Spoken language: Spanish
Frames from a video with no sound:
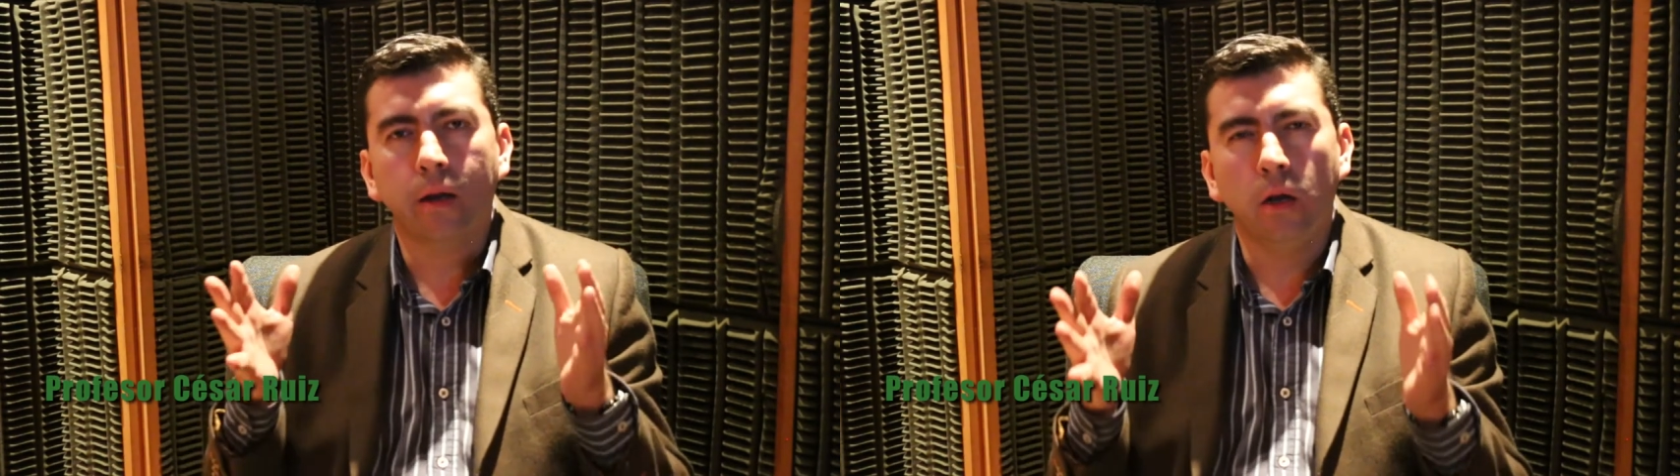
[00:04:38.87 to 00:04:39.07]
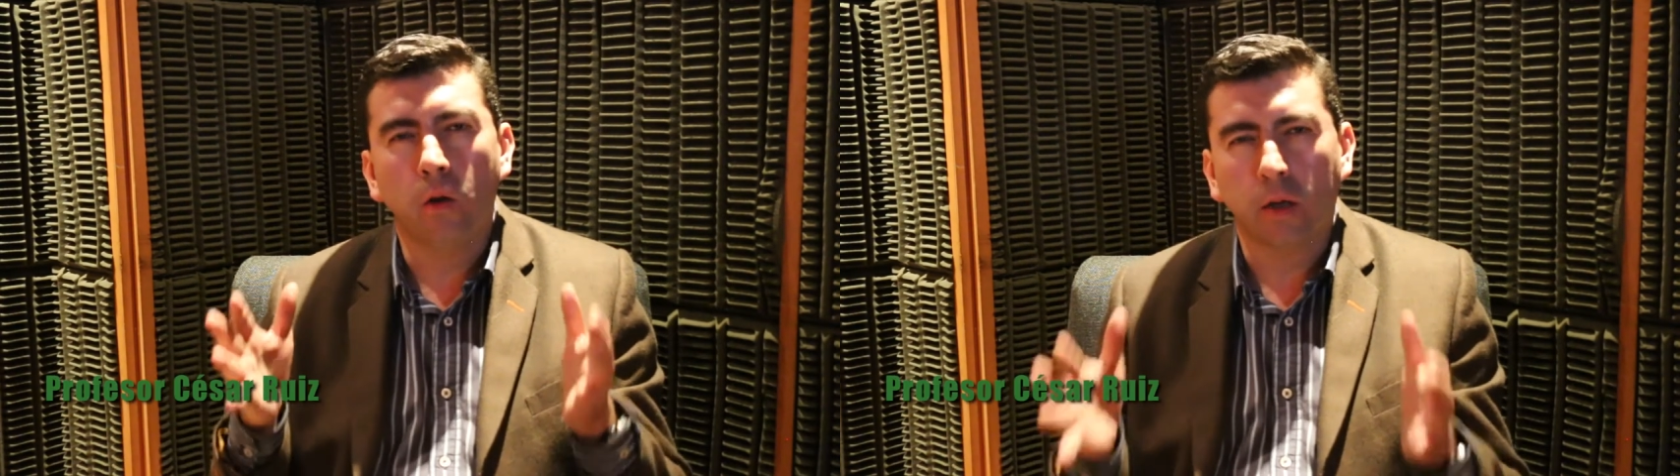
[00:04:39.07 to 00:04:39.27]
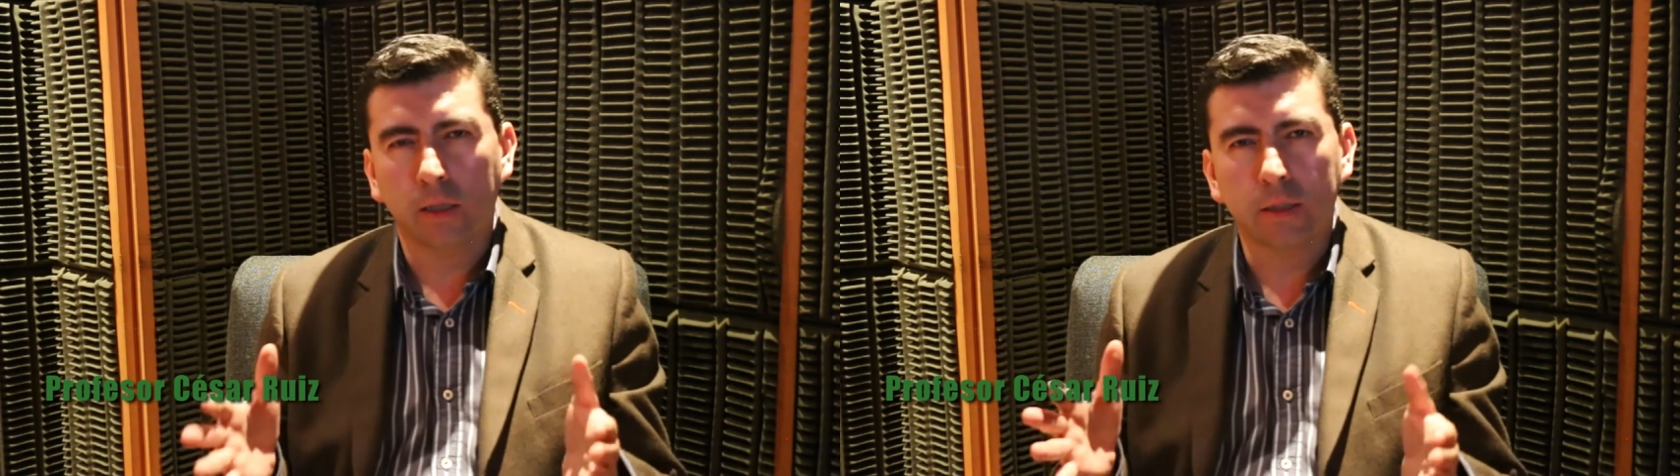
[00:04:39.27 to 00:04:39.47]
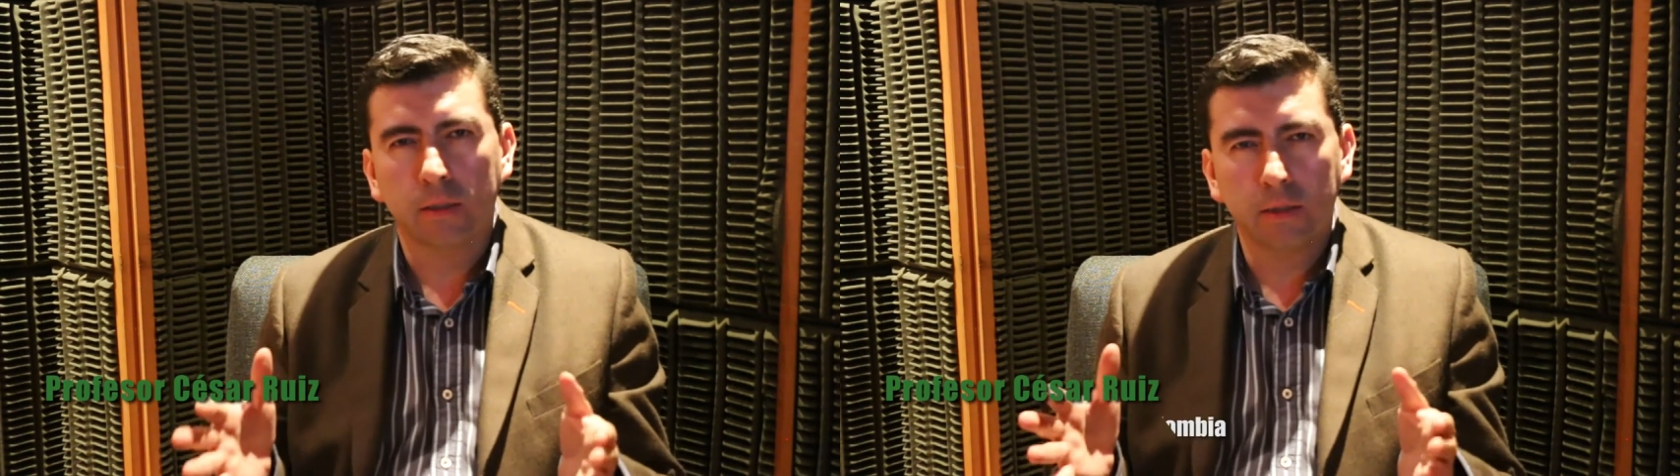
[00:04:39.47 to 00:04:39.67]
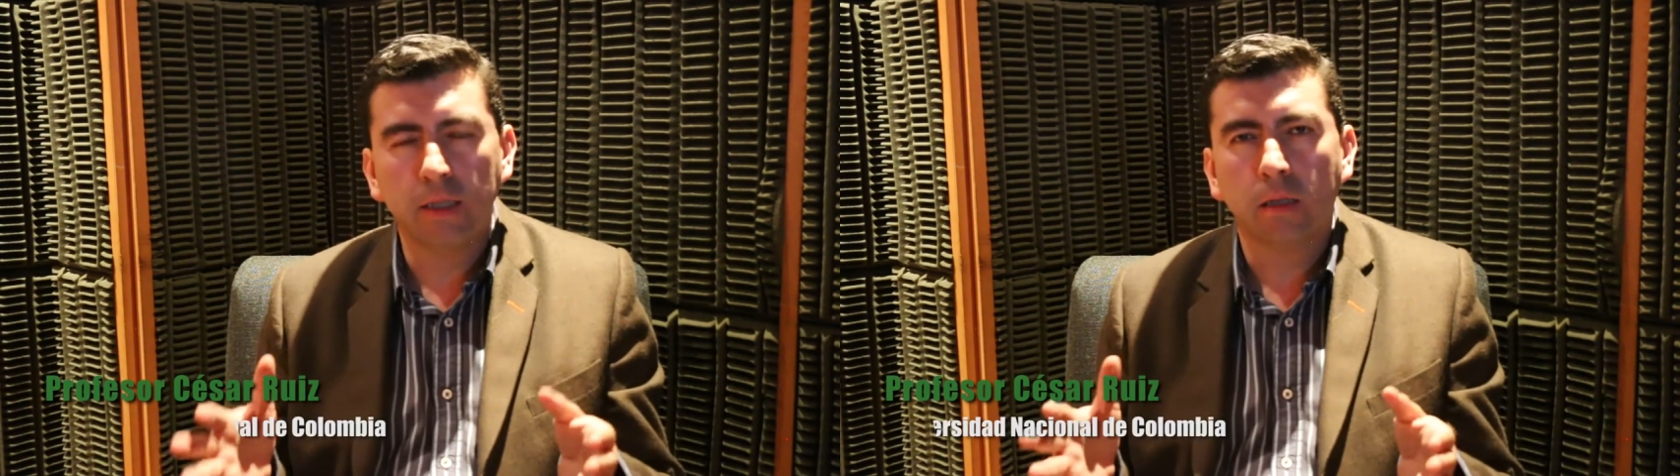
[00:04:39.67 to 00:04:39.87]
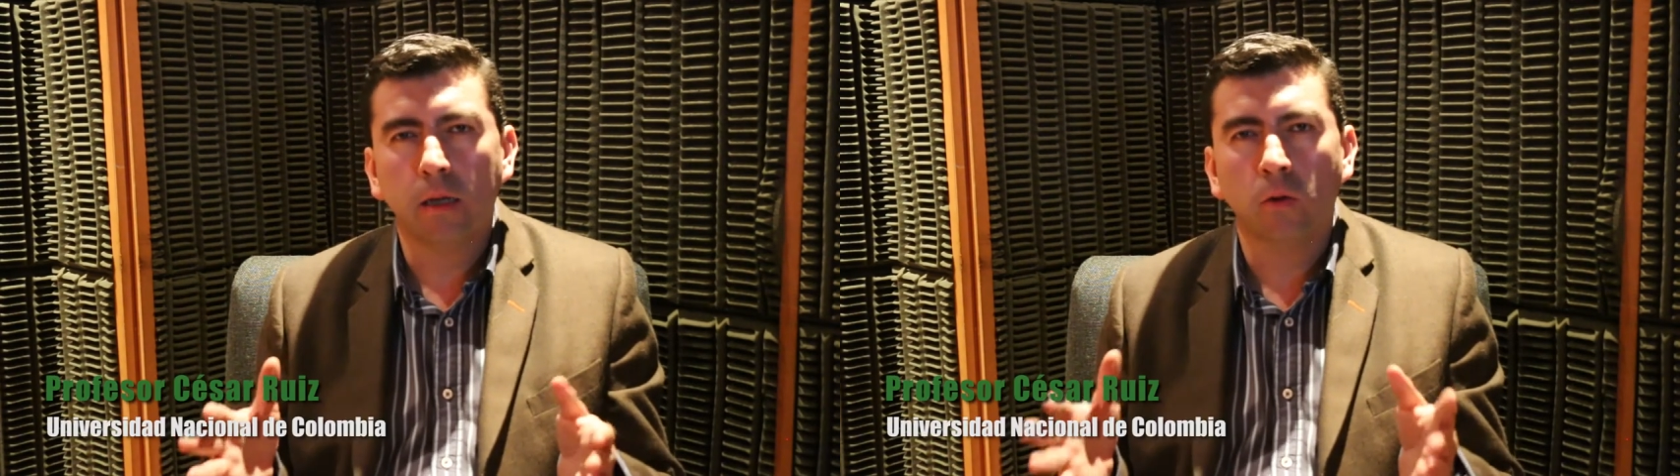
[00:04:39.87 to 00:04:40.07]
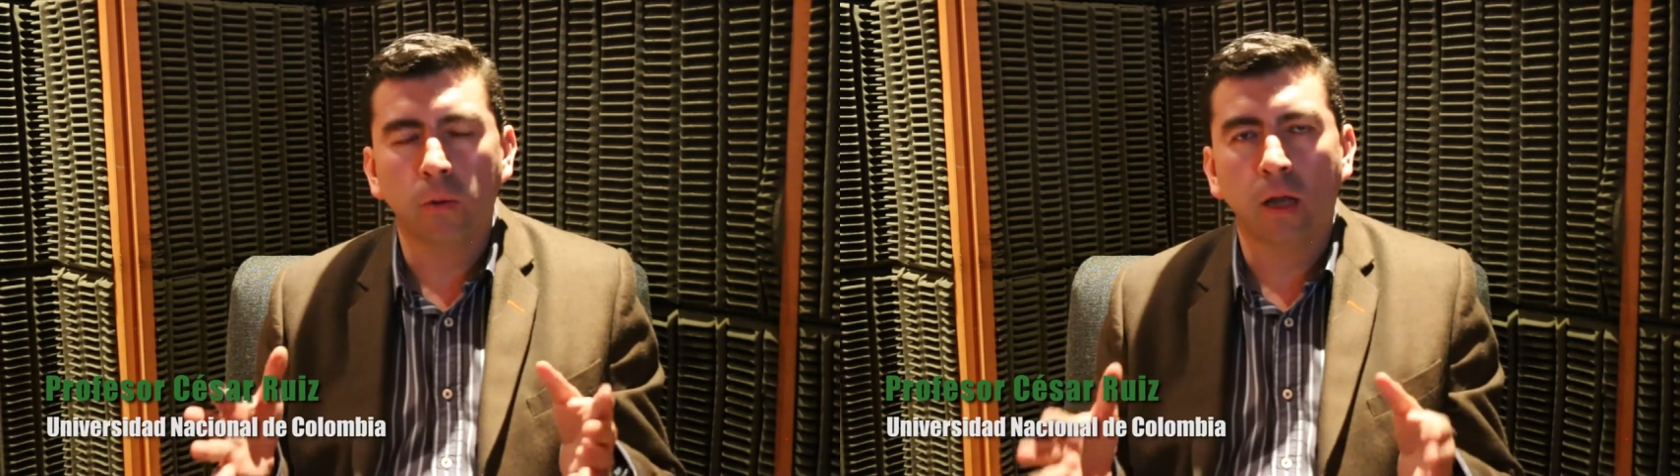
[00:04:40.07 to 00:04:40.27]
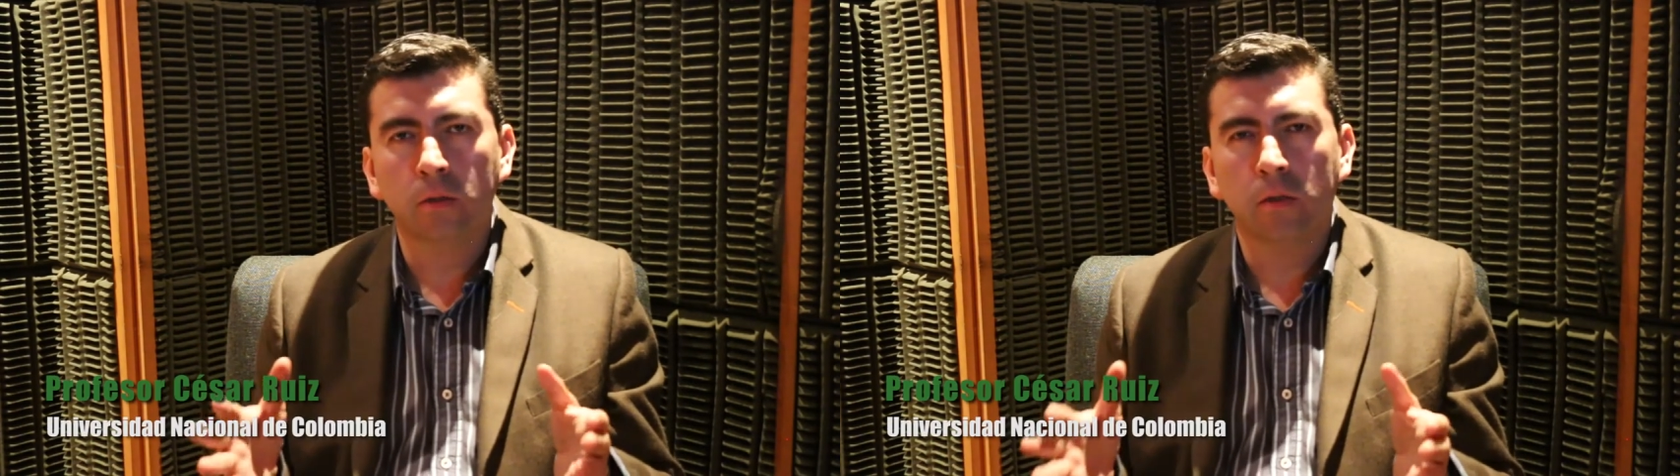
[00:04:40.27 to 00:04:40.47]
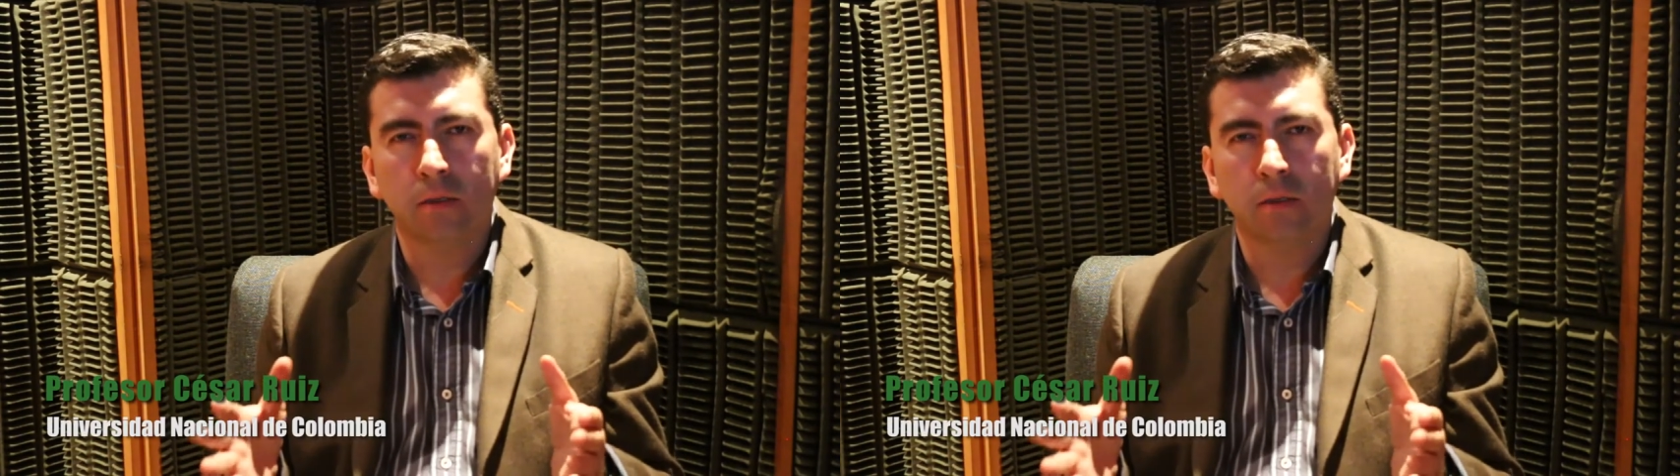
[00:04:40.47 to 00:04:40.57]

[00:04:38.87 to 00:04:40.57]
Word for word: lo que necesita el gobierno